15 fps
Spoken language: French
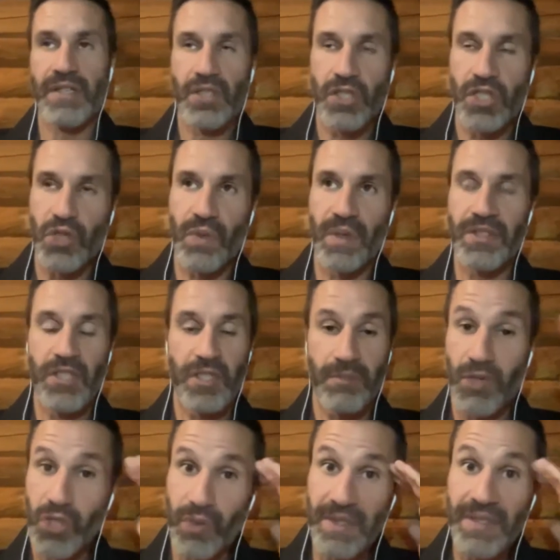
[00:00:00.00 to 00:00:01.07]
j'ai choisi, j'ai
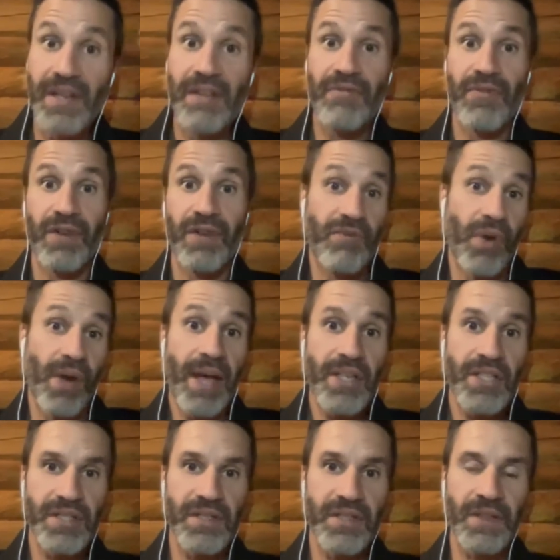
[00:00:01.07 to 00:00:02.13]
pas choisi les,
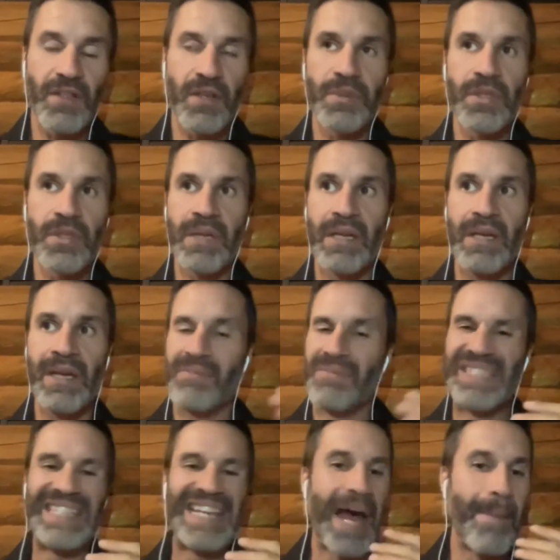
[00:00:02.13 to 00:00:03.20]
voyages, ça s'est comme ça, mais
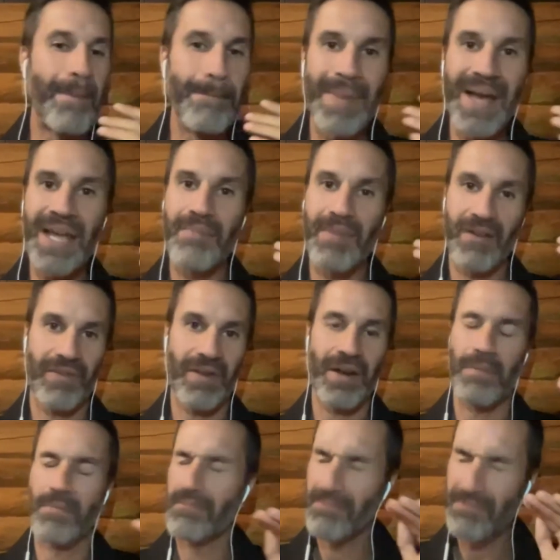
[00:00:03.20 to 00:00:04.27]
c'est la même
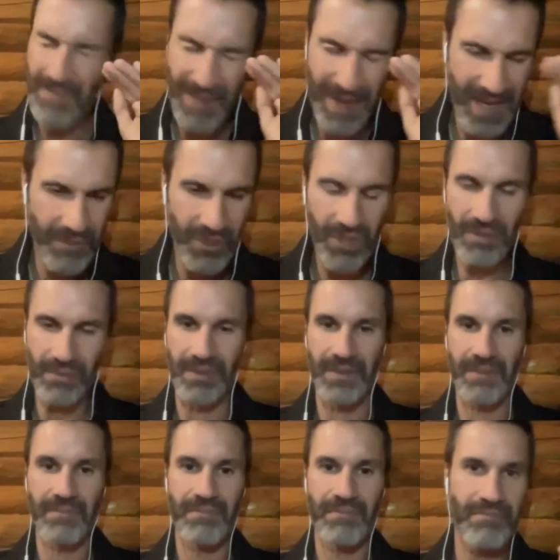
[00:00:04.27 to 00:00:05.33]
affaire, même
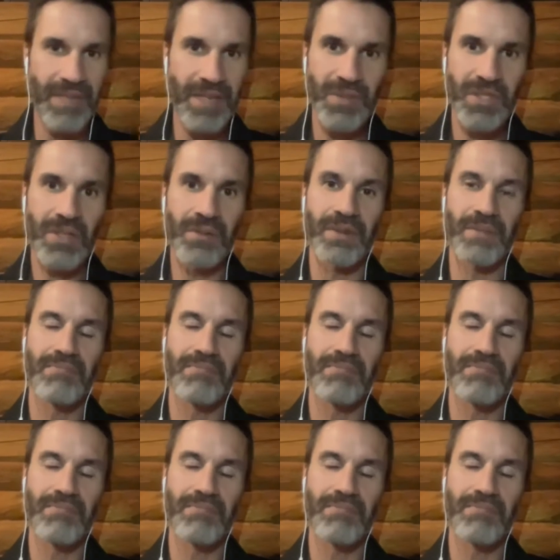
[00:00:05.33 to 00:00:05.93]
chose, même chose,